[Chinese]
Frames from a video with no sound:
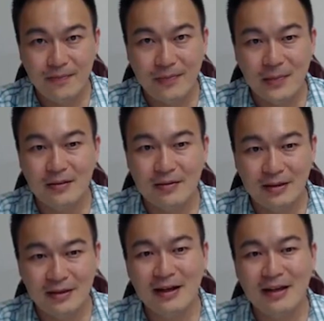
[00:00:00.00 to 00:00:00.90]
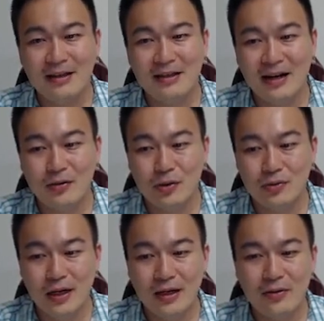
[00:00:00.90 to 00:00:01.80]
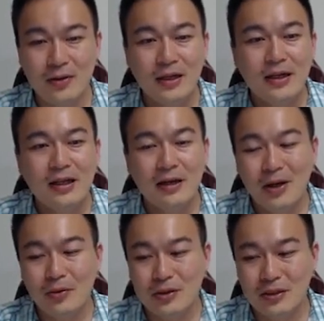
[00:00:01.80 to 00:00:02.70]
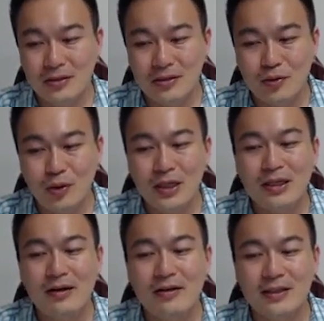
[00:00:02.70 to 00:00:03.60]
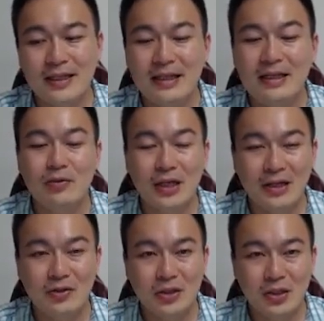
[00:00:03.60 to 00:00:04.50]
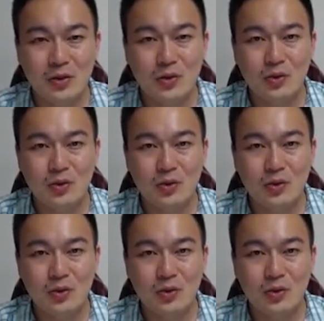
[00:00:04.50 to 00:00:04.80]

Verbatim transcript: 嗯，你应该一定答得出来，因为两百五十是对应到一个三点五的安全系数，